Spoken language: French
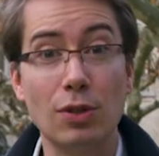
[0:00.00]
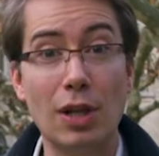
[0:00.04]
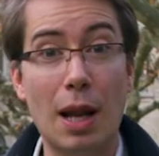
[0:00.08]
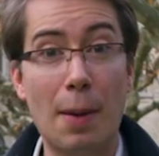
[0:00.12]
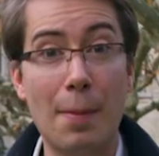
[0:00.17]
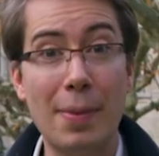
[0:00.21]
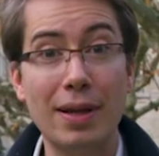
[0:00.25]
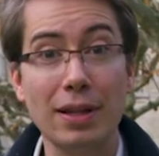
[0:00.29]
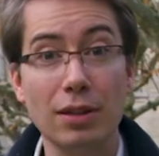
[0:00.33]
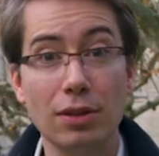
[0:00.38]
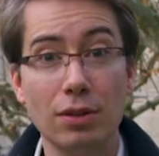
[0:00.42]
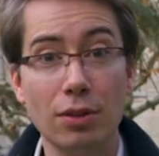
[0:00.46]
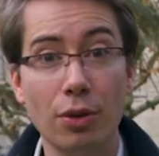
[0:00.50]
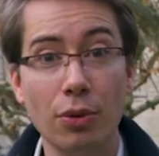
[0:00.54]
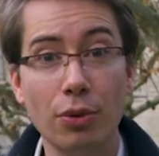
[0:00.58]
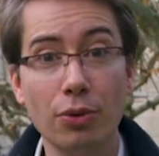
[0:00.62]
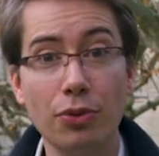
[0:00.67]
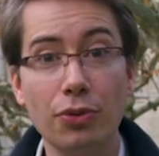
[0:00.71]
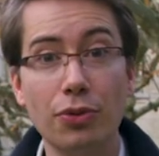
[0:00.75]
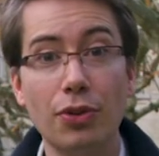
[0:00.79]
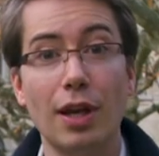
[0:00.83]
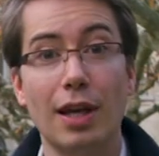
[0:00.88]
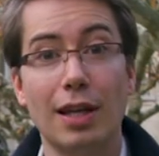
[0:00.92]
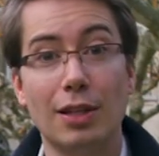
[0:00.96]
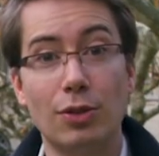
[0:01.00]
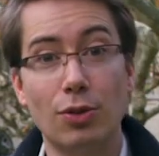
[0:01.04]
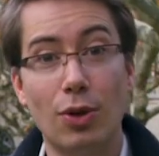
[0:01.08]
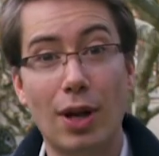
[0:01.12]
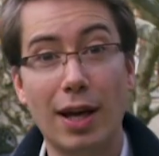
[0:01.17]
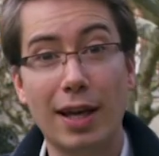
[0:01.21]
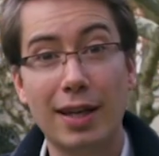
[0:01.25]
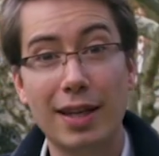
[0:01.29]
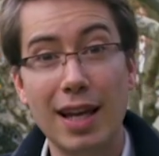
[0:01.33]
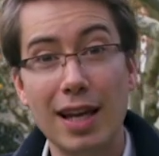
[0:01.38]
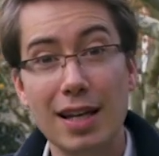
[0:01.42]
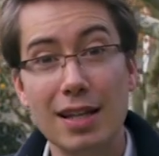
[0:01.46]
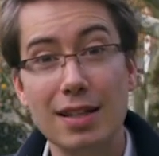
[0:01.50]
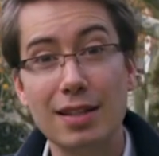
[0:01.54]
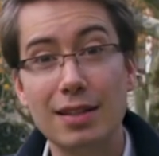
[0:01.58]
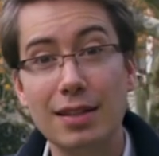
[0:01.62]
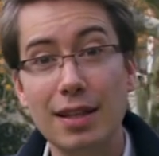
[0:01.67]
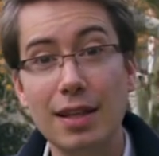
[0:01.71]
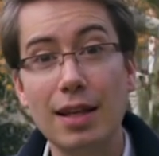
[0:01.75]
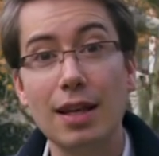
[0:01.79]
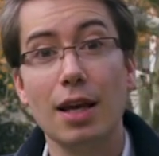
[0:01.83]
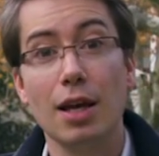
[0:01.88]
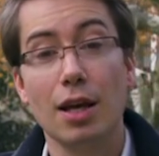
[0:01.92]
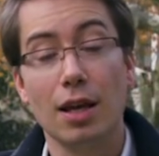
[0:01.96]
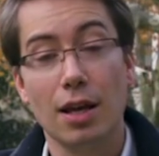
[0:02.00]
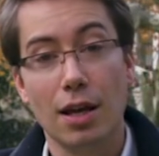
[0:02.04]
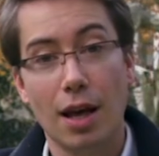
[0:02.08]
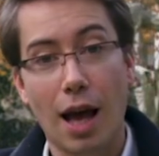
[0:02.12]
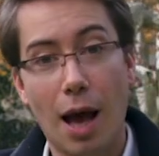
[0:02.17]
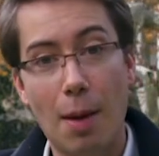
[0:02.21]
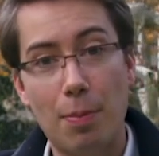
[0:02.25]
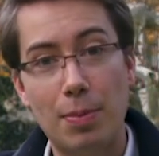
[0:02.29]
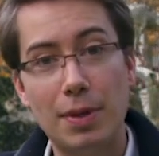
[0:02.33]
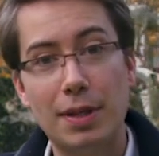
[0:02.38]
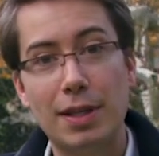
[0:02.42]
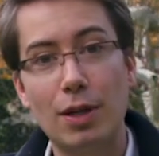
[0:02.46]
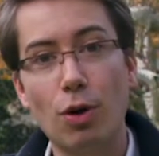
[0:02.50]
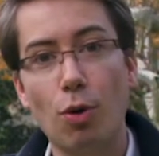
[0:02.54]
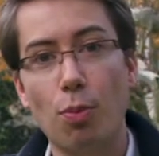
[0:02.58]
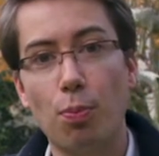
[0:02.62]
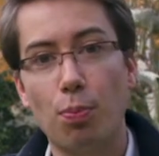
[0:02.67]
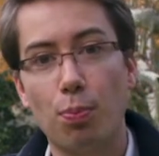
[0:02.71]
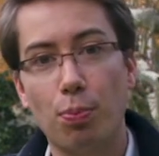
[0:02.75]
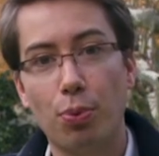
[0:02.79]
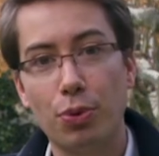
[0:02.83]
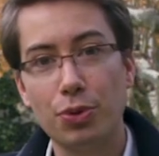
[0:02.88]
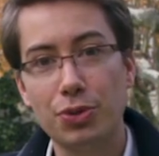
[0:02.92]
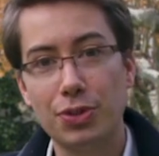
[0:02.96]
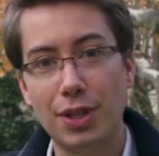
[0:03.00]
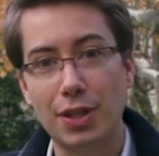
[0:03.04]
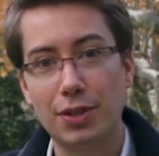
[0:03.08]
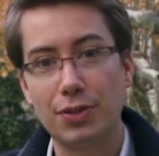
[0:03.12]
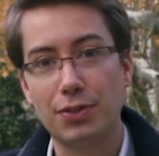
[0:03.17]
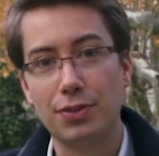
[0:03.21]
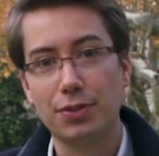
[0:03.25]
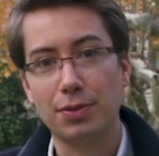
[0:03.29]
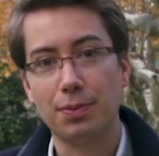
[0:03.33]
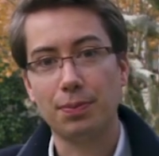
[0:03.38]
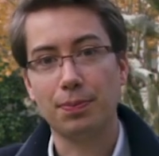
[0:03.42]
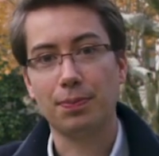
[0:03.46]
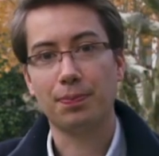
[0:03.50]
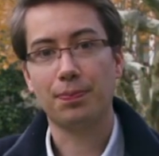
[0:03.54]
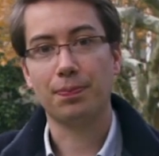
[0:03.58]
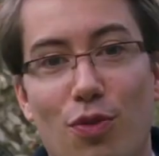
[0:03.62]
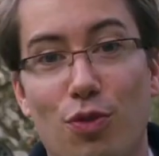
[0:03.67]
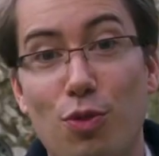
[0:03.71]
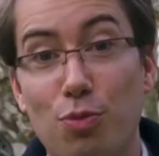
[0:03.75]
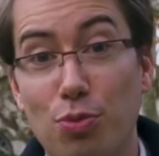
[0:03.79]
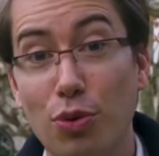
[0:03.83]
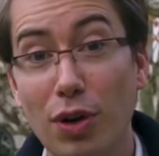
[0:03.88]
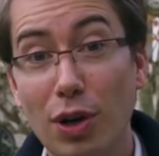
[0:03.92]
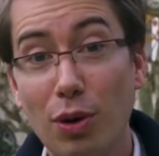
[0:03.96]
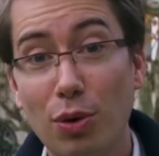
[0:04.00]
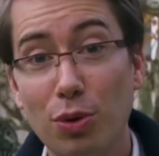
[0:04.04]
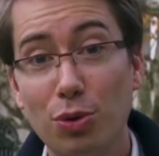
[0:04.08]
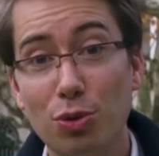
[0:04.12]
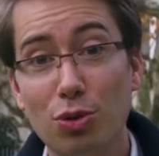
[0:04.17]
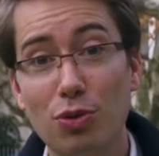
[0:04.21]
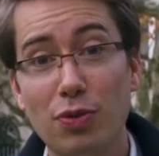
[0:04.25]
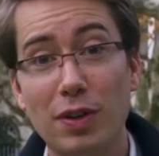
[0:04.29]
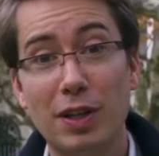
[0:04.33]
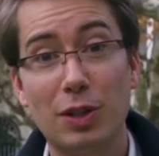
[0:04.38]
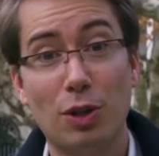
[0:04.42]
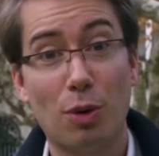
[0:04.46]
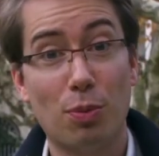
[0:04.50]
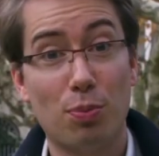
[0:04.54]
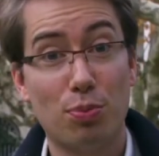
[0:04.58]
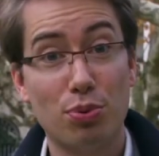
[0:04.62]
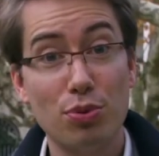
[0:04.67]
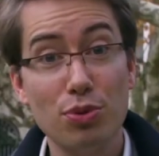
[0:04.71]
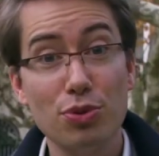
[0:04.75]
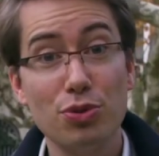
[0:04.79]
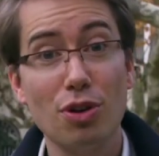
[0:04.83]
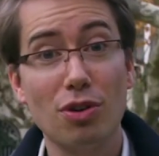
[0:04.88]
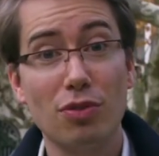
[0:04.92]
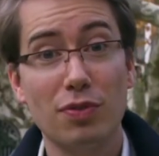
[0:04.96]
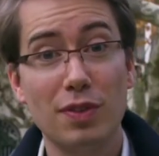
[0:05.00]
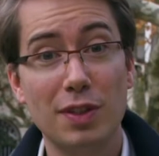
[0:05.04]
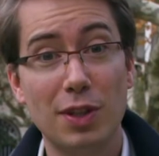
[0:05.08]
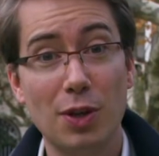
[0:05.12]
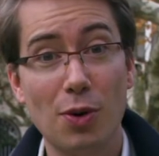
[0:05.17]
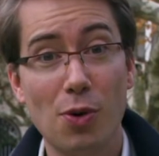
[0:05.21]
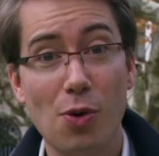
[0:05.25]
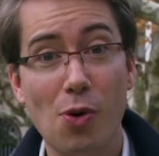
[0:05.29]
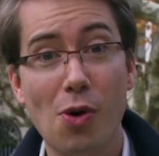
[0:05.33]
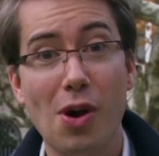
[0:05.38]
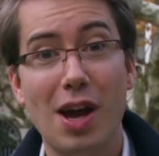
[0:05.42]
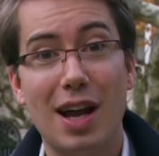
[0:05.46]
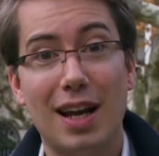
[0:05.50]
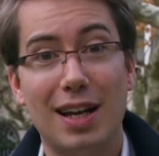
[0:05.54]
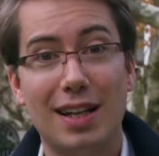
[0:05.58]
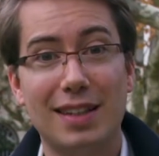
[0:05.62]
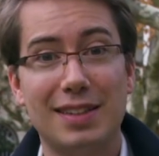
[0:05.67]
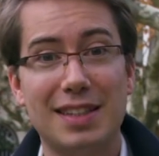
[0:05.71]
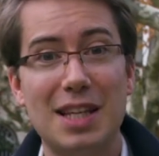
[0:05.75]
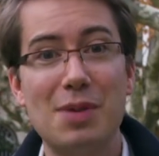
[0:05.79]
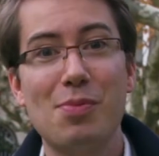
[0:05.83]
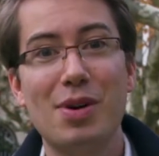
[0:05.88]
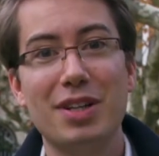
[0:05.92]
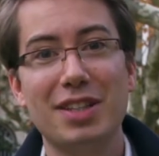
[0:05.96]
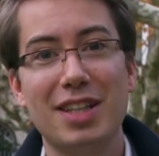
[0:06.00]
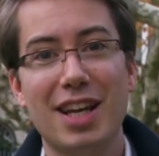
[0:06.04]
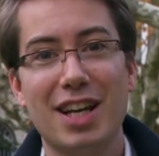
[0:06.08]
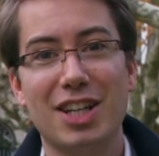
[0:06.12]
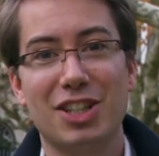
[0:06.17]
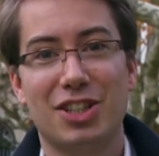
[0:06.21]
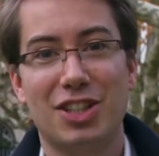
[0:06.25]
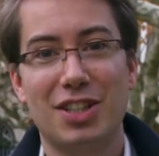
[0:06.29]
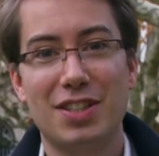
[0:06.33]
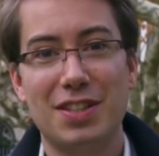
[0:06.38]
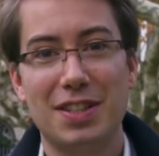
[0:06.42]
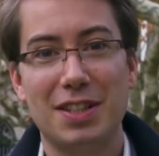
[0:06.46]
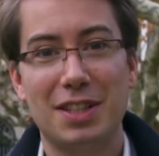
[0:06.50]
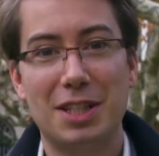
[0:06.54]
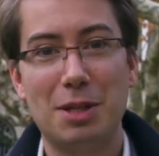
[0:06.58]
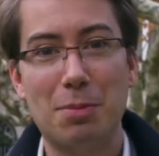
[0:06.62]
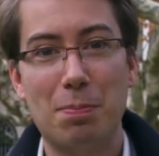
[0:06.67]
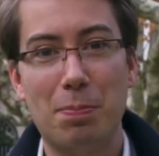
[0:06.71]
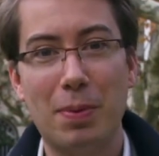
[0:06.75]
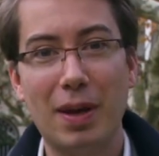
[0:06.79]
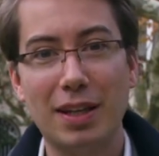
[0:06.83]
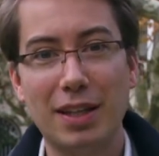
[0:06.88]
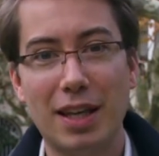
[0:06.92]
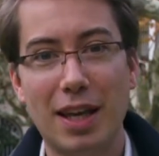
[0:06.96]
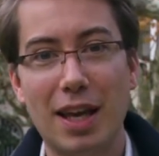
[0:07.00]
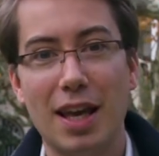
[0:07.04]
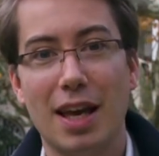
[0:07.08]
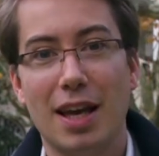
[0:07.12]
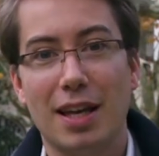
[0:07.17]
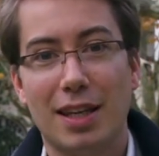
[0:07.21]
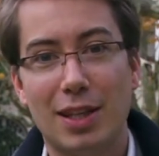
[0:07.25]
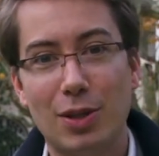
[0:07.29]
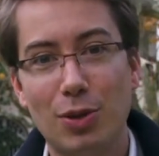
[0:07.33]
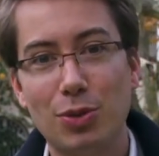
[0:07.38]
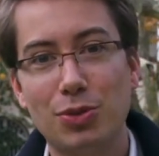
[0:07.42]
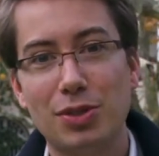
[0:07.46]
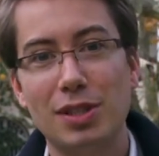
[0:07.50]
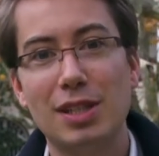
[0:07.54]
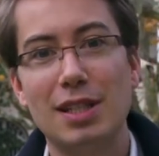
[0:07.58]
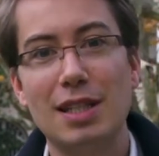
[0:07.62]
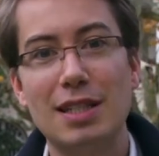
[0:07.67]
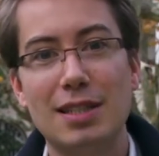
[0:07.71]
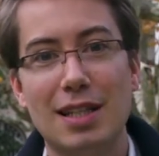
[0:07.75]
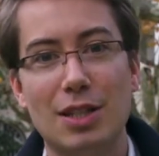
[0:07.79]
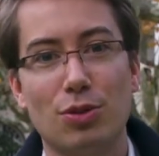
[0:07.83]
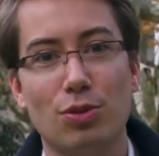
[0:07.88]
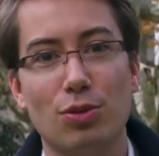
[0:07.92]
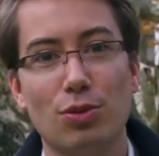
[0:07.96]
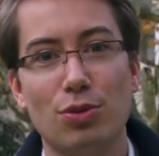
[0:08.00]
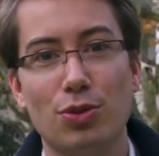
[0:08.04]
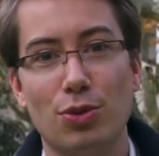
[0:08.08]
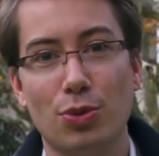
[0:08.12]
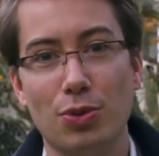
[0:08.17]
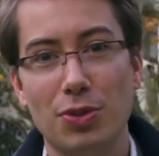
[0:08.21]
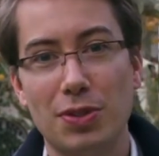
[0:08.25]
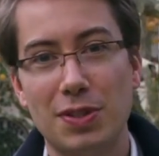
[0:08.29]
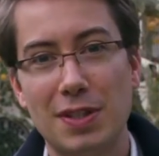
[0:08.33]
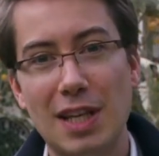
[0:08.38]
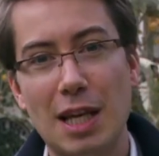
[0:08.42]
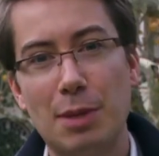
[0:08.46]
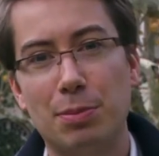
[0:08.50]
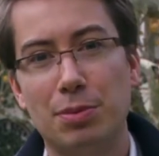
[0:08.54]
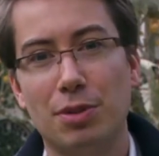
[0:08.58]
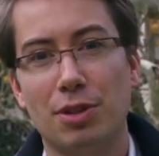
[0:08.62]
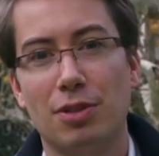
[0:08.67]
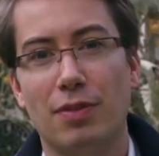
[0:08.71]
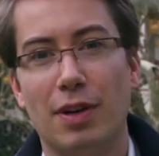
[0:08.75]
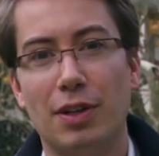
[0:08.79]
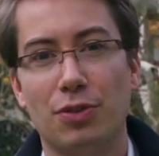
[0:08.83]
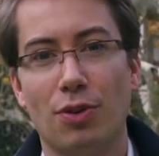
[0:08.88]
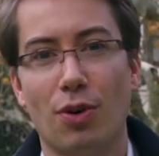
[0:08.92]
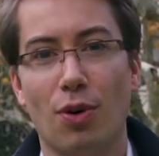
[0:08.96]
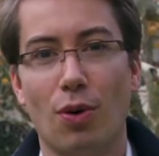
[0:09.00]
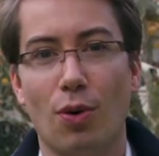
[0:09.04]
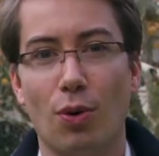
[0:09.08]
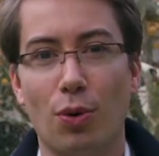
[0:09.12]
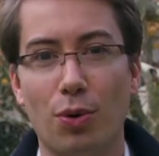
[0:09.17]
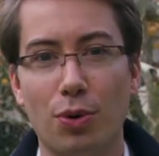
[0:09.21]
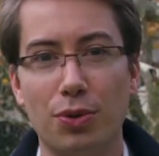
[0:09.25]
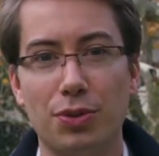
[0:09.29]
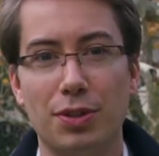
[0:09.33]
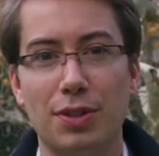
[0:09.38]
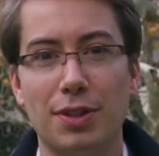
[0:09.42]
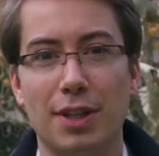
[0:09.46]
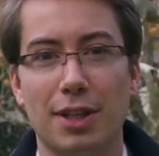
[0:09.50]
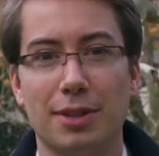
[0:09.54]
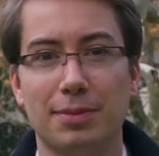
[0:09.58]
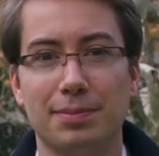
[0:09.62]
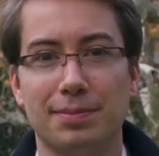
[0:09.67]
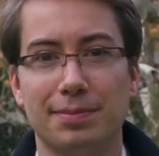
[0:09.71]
de la maintenance et de la qualité appliquée au process. Vous pourrez retrouver dans plusieurs vidéos les témoignages des équipes Perrier qui utilisent la solution CIP Advisor au quotidien.